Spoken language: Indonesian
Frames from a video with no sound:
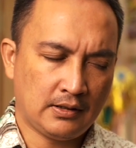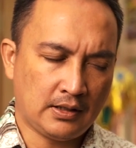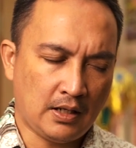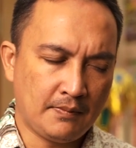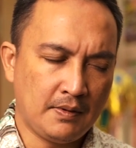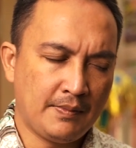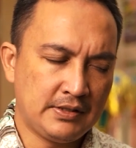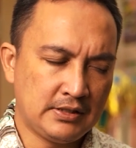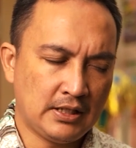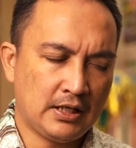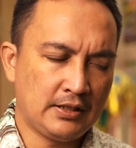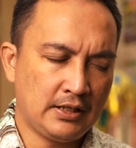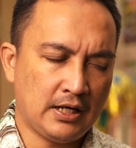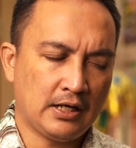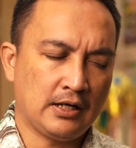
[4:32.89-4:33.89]
kami
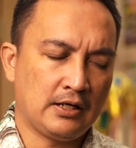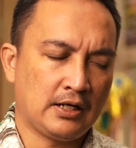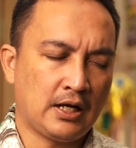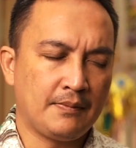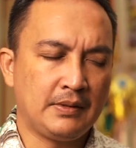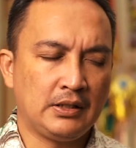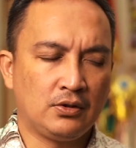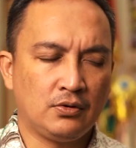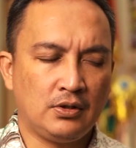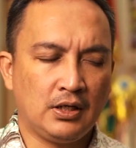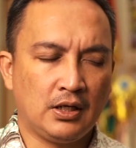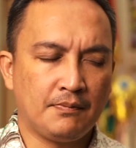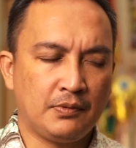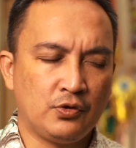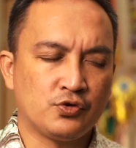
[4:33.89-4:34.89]
menjalani hari-hari kami itu
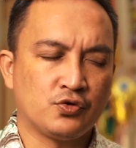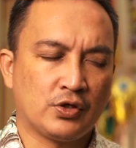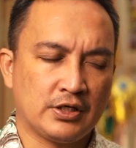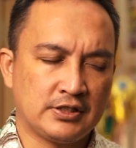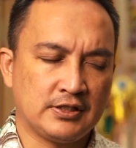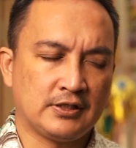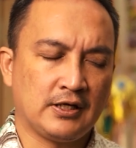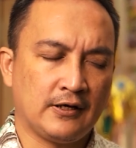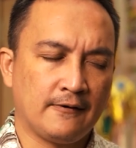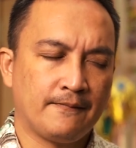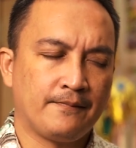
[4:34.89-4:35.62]
dengan penuh sukacita.